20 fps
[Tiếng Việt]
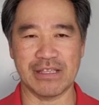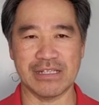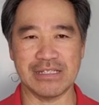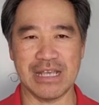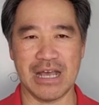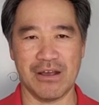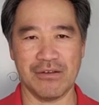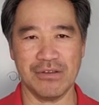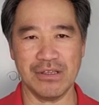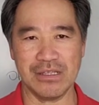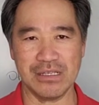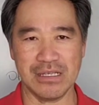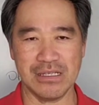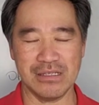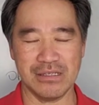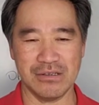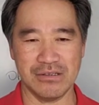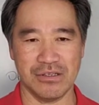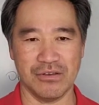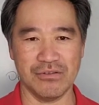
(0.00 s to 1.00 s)
tại sao cái, cái,
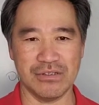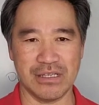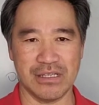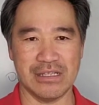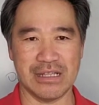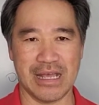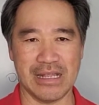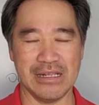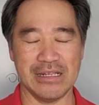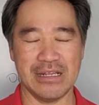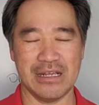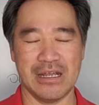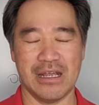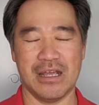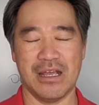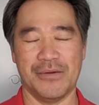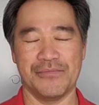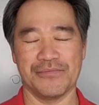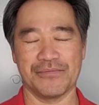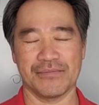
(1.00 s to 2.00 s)
cái chuyện chuyện đã,
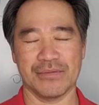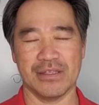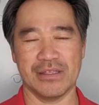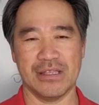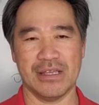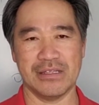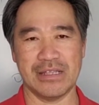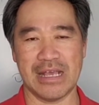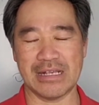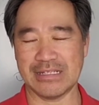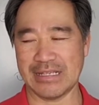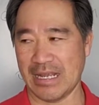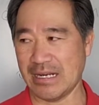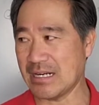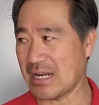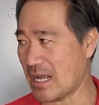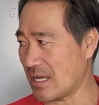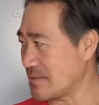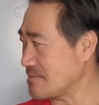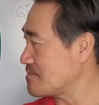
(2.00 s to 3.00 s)
à, đang xảy
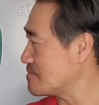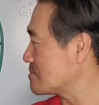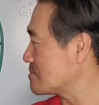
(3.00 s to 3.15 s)
ra